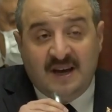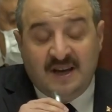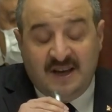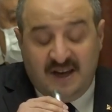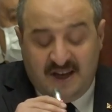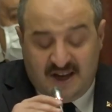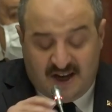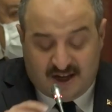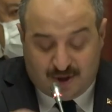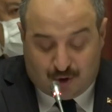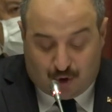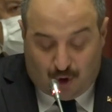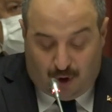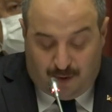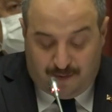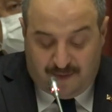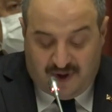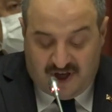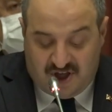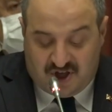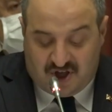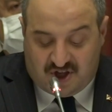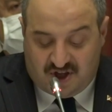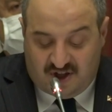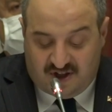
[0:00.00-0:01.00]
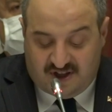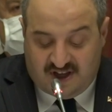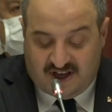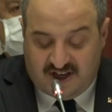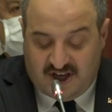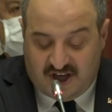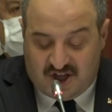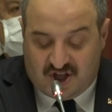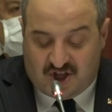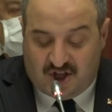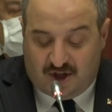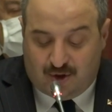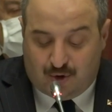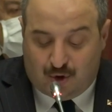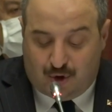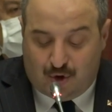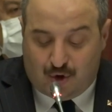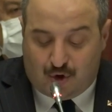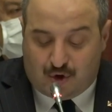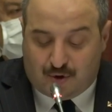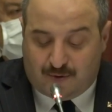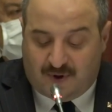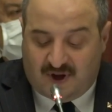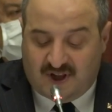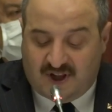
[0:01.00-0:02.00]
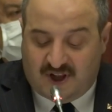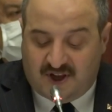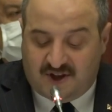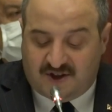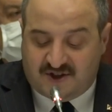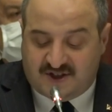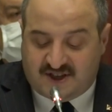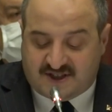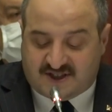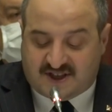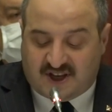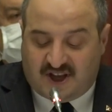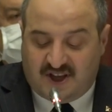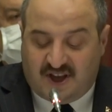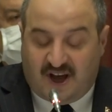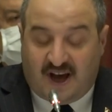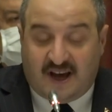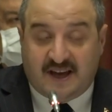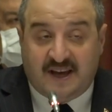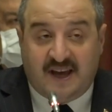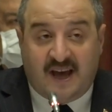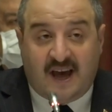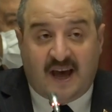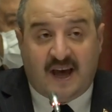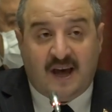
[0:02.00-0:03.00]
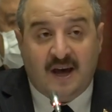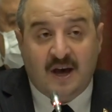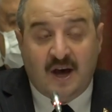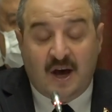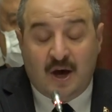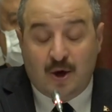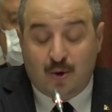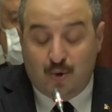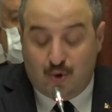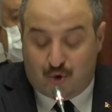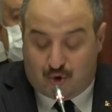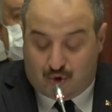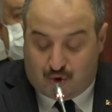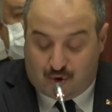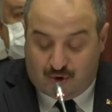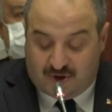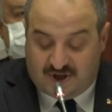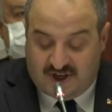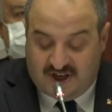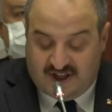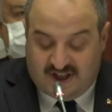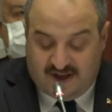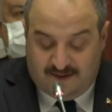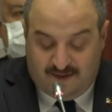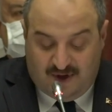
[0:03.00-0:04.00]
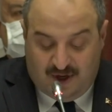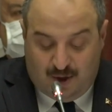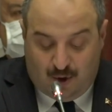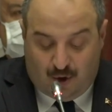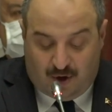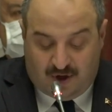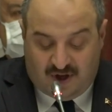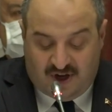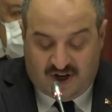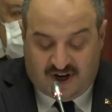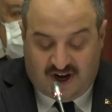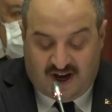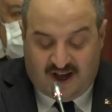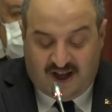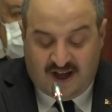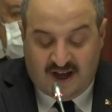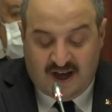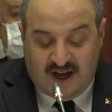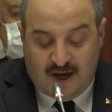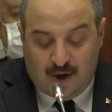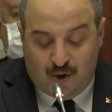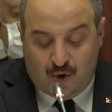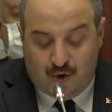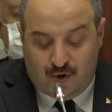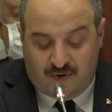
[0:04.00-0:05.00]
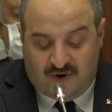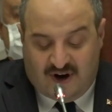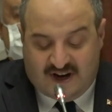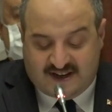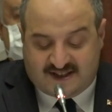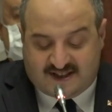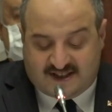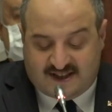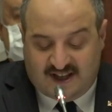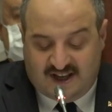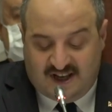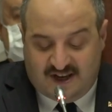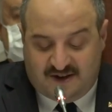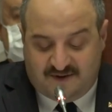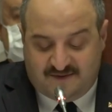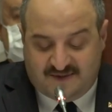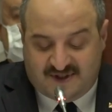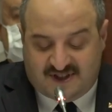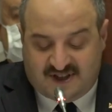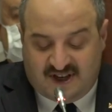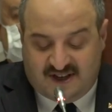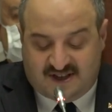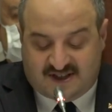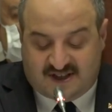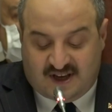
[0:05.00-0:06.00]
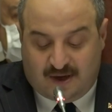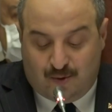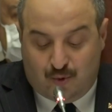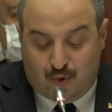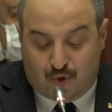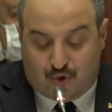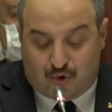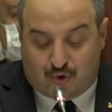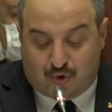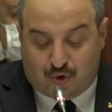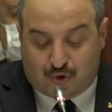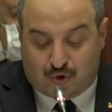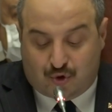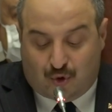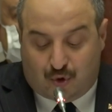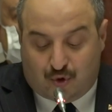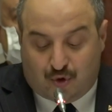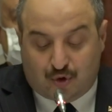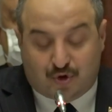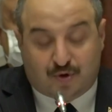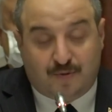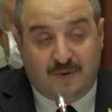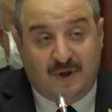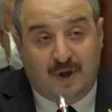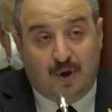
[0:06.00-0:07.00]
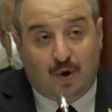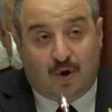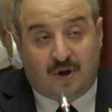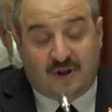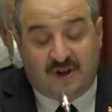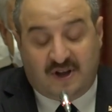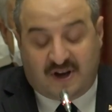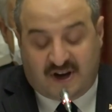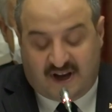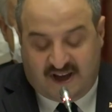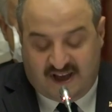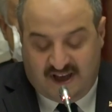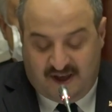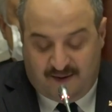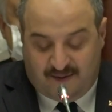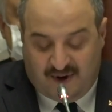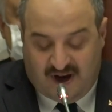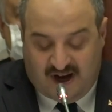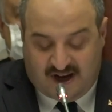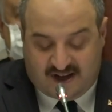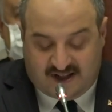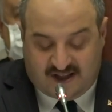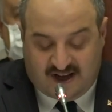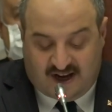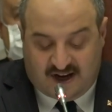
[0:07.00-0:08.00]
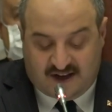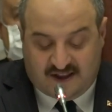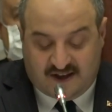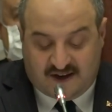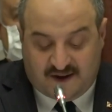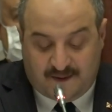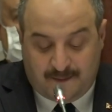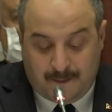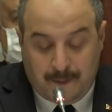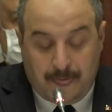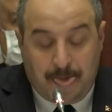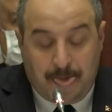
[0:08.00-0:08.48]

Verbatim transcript: Yine son beş yılda yeşil dönüşüm alanında sanayiye 307 milyon lira, üniversitelerimizde ise 309 milyon lira hibe aktardık.